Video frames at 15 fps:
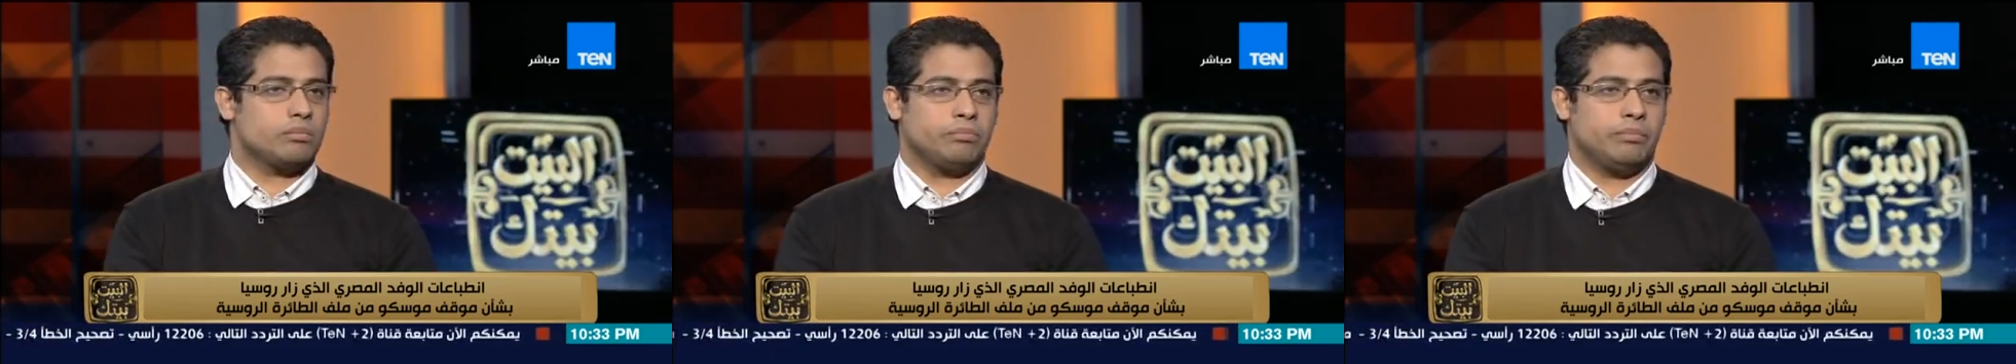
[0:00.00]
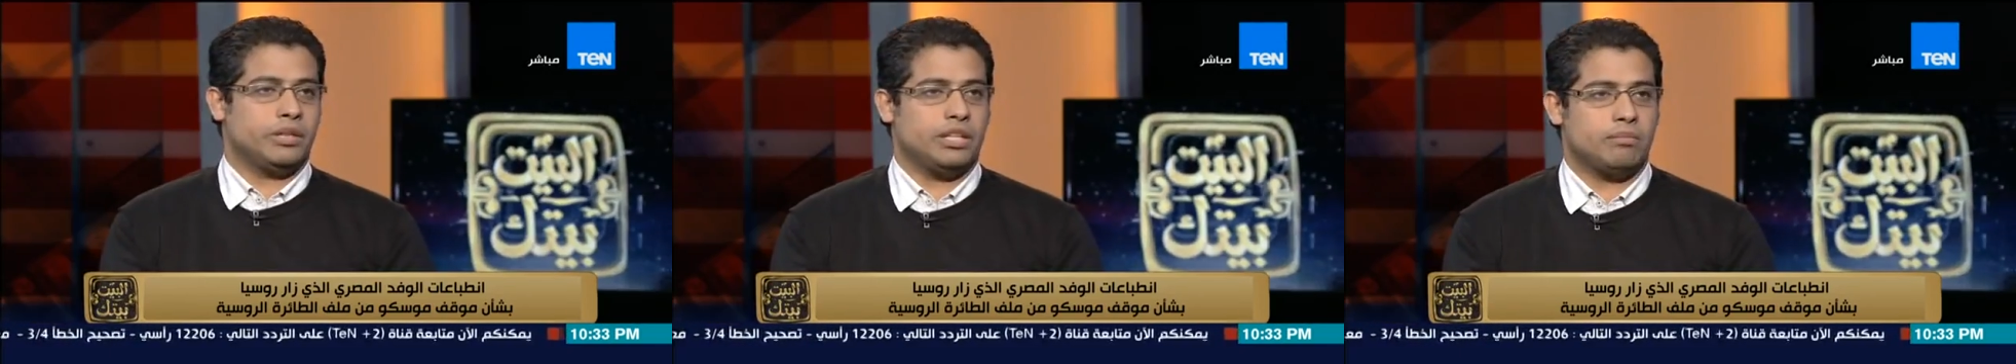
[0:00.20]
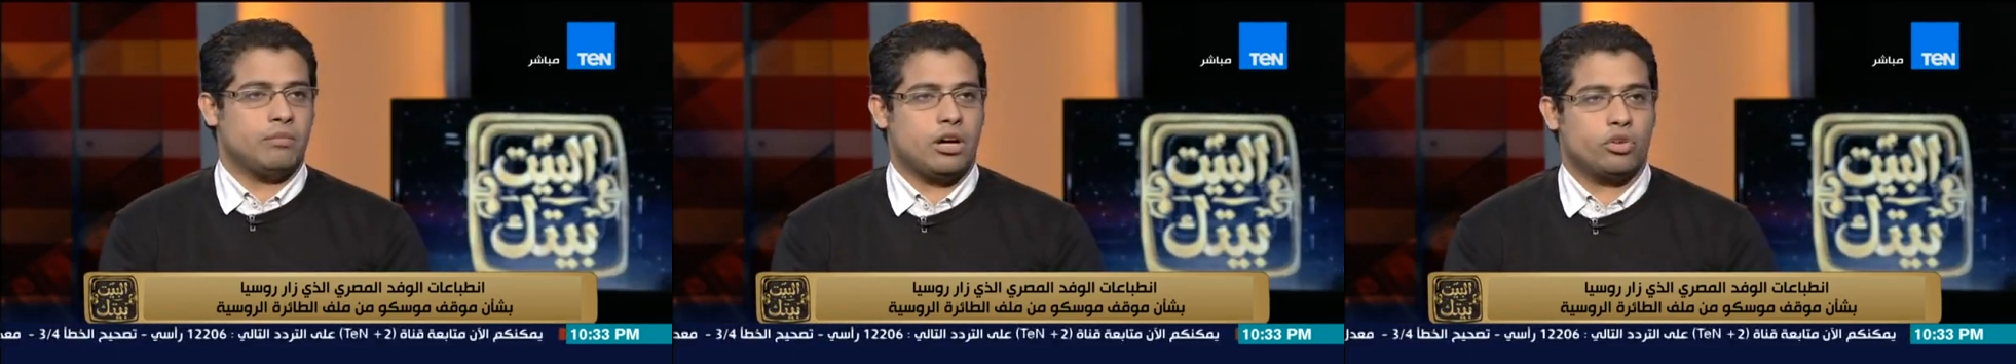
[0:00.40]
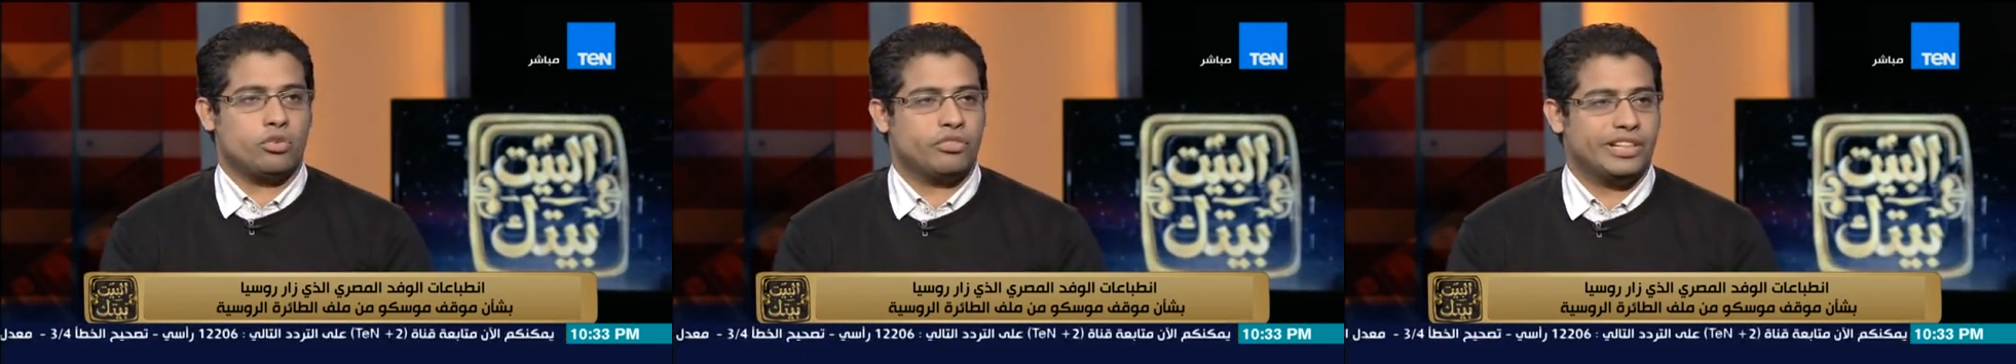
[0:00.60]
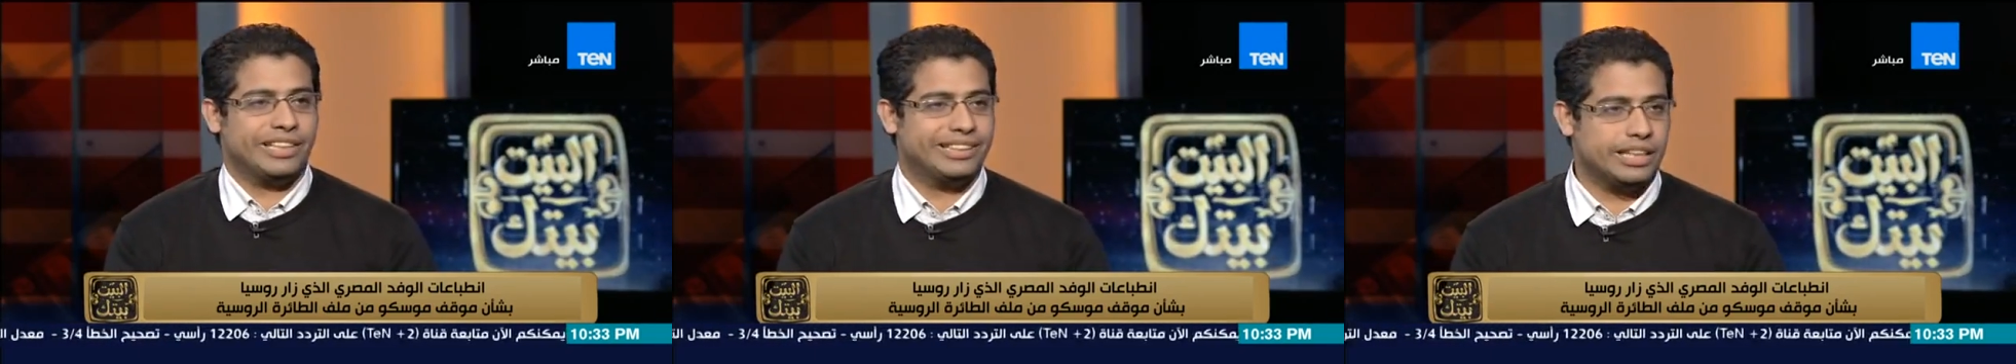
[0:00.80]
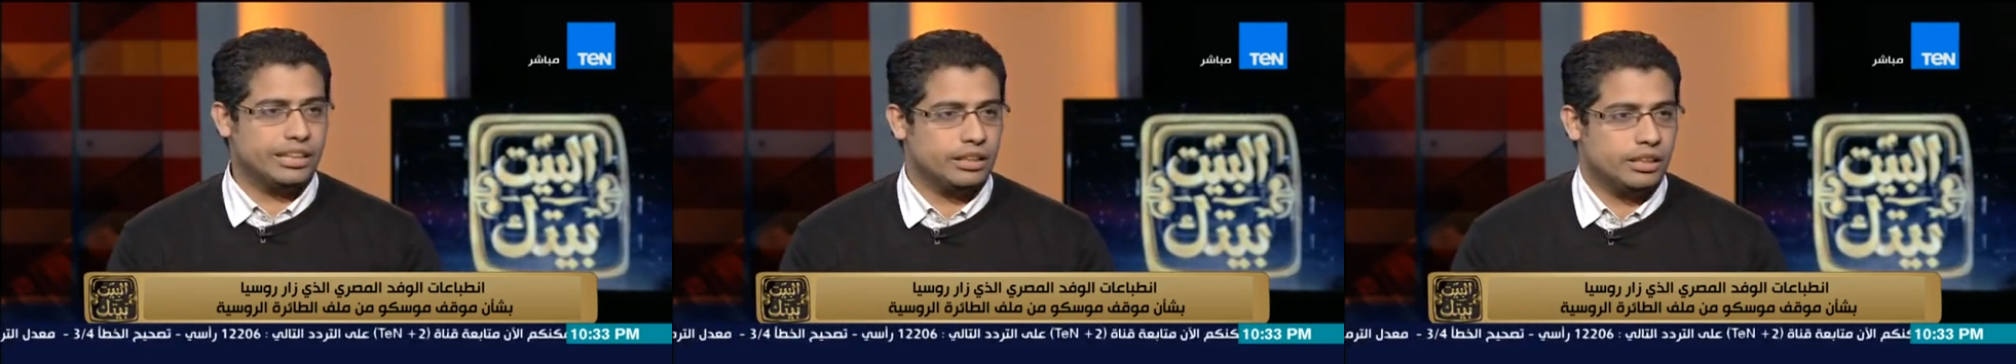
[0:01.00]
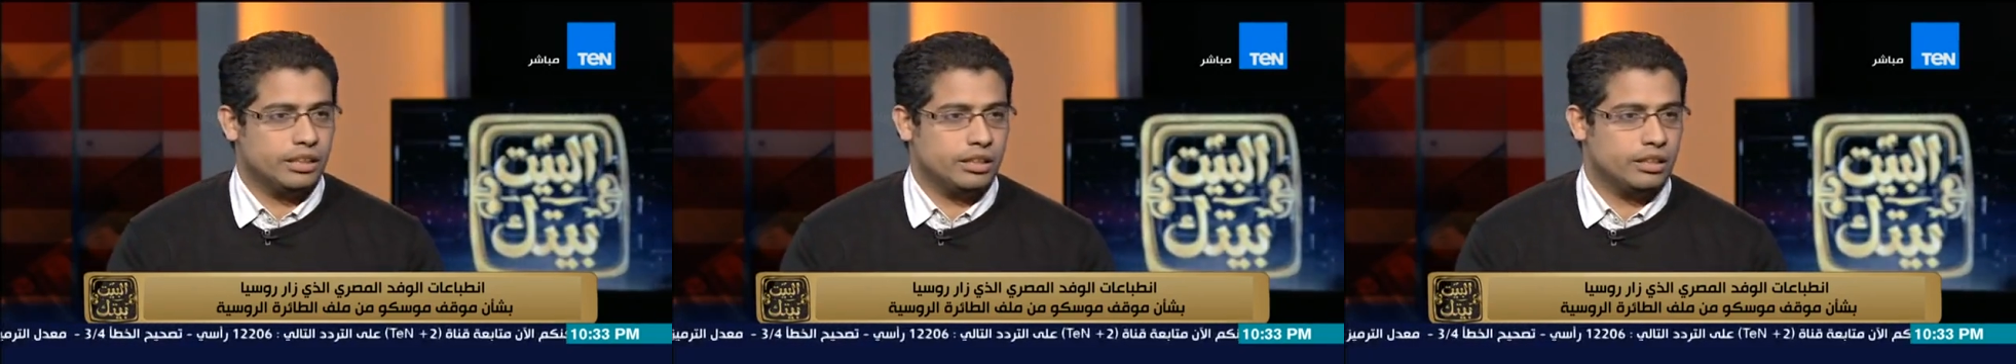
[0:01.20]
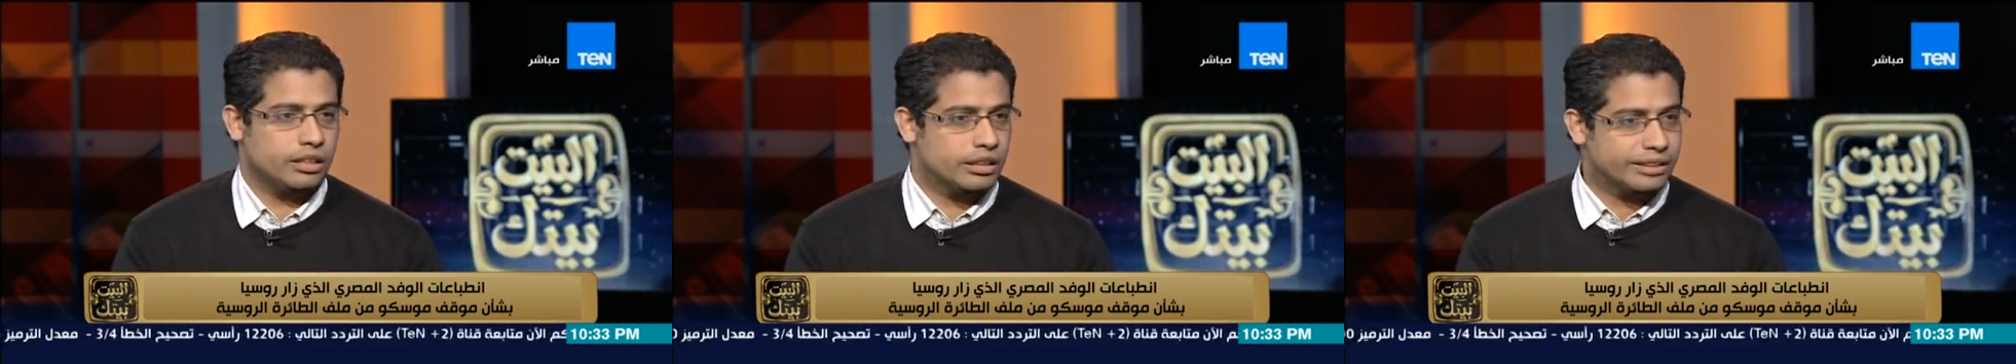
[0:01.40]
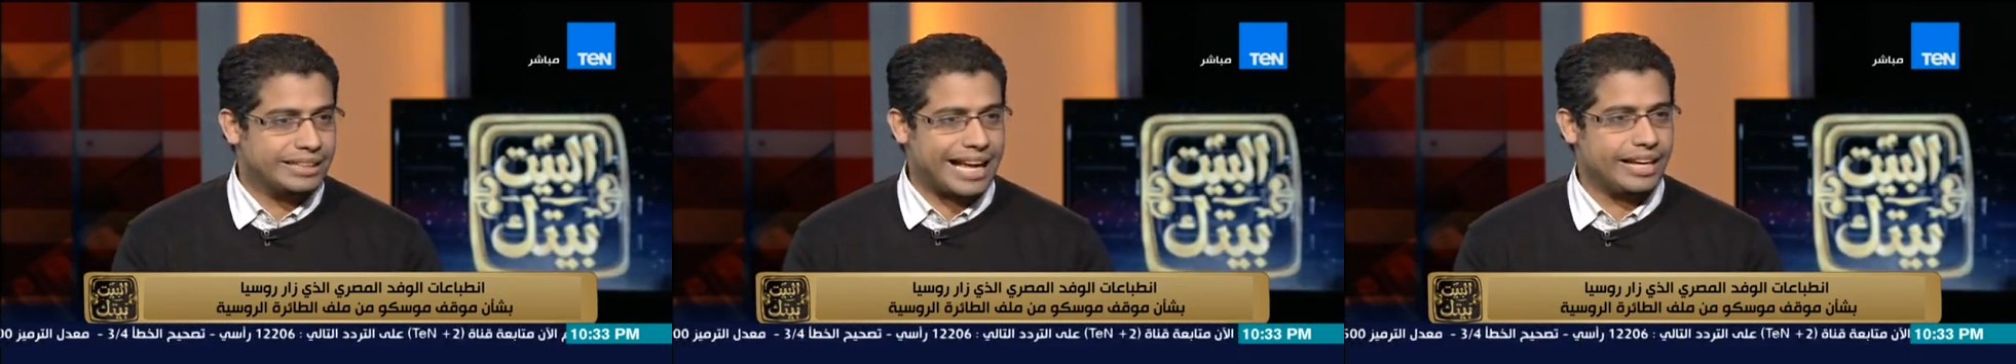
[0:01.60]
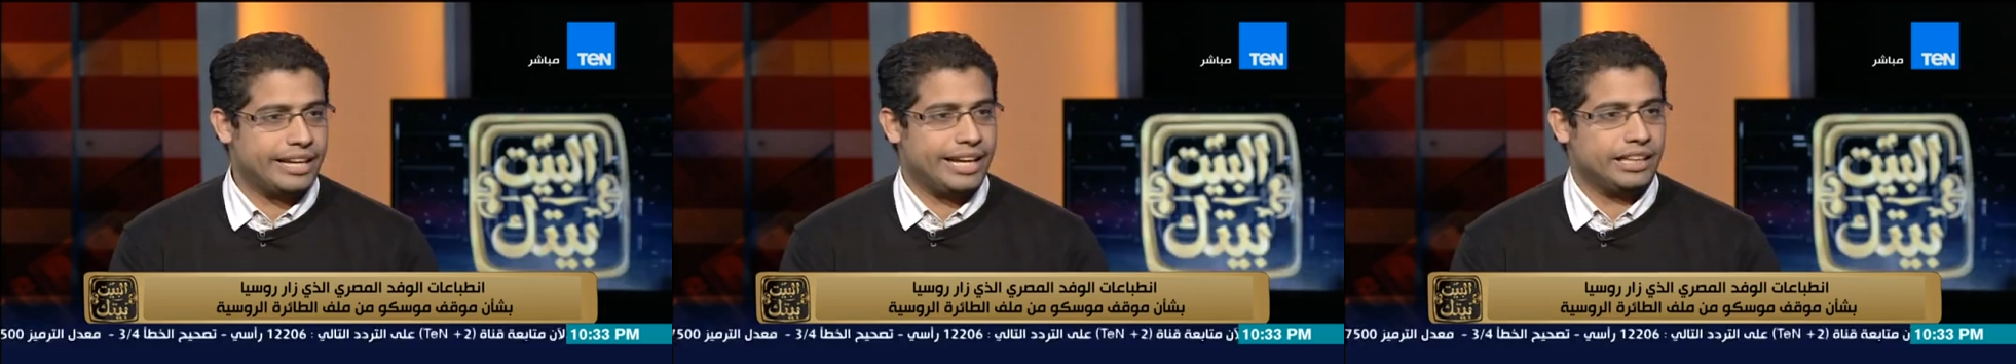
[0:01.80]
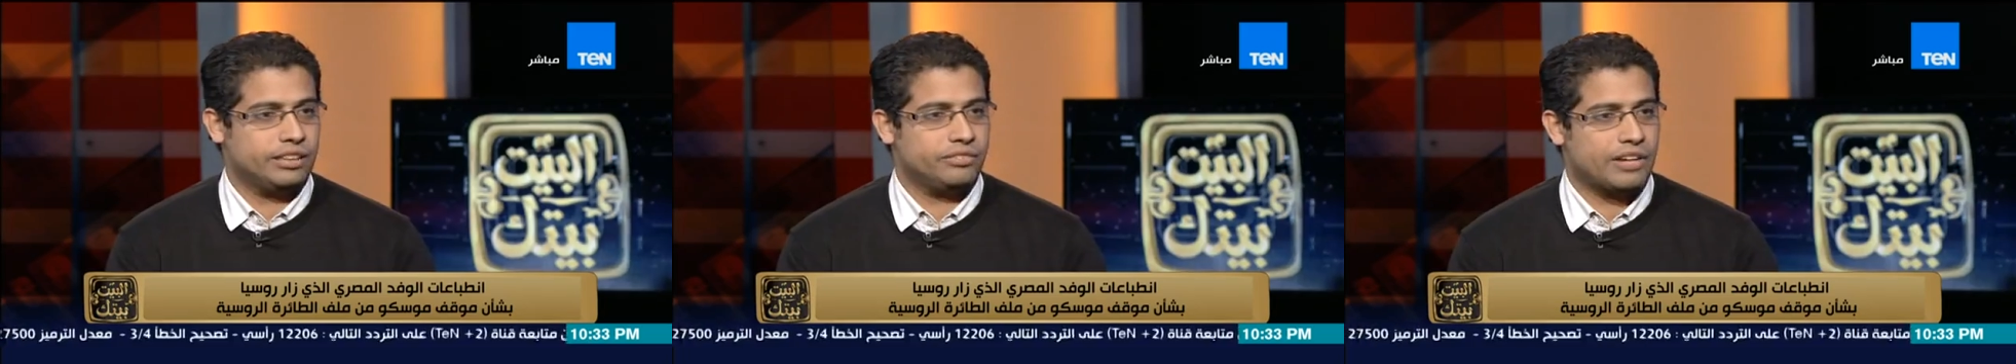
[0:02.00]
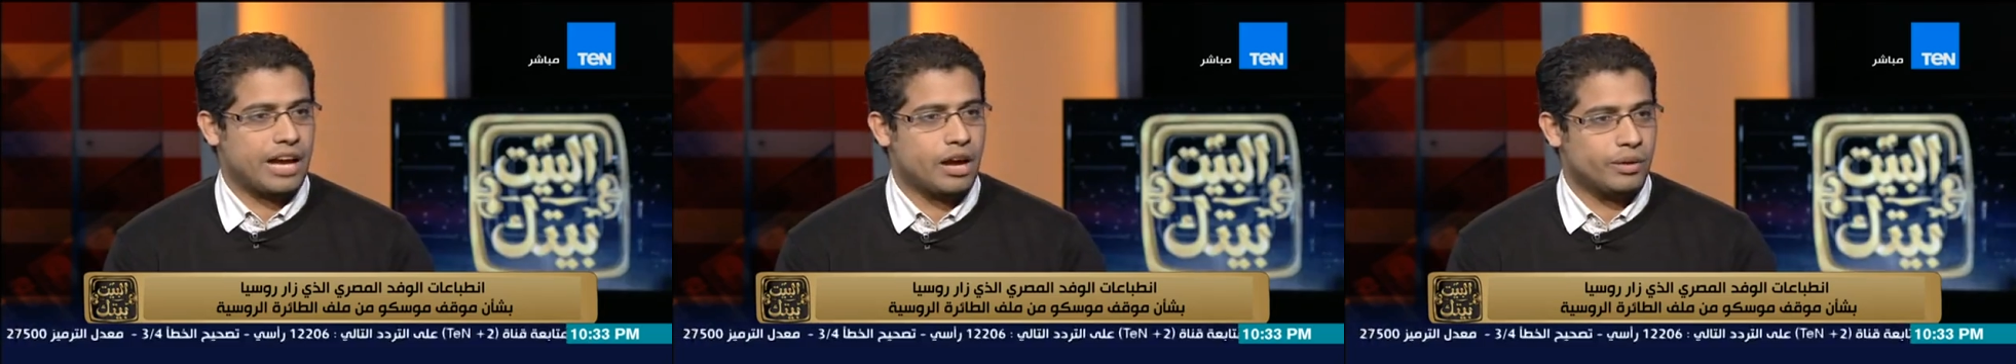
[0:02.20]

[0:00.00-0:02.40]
من المعروف جدا ان التحقيقات في